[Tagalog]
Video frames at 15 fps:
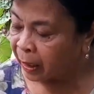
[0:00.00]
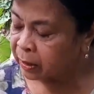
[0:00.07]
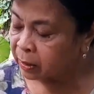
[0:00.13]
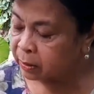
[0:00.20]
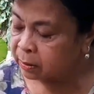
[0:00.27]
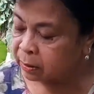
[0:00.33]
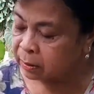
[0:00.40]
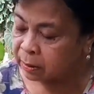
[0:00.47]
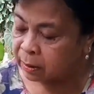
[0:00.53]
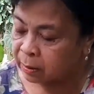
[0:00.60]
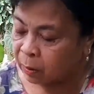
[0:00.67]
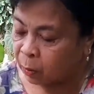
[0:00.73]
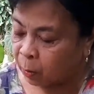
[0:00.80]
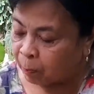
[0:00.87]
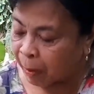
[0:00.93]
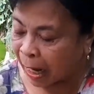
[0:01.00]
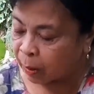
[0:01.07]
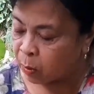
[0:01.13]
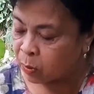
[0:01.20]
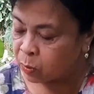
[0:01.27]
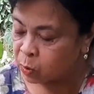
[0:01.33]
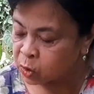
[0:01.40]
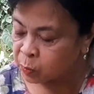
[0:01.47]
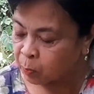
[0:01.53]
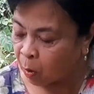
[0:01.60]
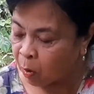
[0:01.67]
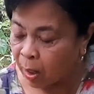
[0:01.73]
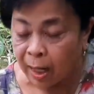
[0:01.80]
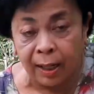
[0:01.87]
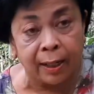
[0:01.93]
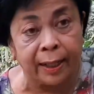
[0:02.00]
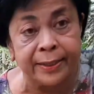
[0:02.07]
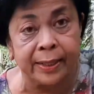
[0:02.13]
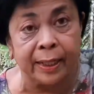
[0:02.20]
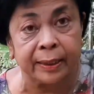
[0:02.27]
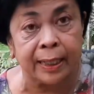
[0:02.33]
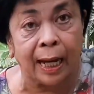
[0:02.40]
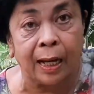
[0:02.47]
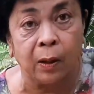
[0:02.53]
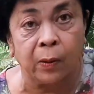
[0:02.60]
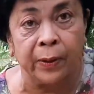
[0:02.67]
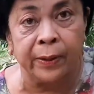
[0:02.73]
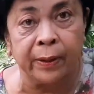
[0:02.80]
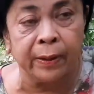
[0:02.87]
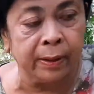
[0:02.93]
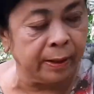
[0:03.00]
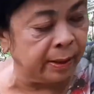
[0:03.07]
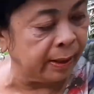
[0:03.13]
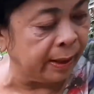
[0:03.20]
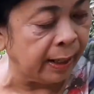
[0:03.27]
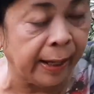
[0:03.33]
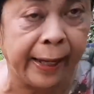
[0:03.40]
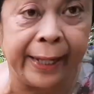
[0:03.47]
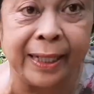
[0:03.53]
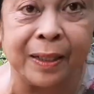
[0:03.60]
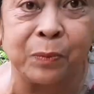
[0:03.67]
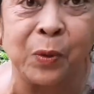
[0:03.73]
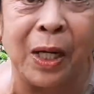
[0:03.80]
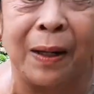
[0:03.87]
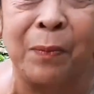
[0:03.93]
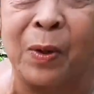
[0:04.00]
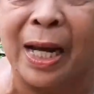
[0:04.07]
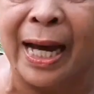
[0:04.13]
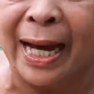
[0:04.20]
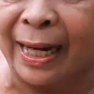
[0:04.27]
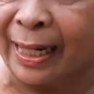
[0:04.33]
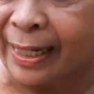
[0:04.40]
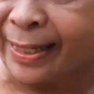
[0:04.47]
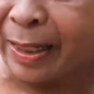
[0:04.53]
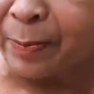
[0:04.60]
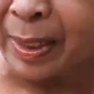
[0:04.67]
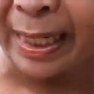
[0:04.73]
kapag bagong usbong ang kanyang dahon ay namula-mula ang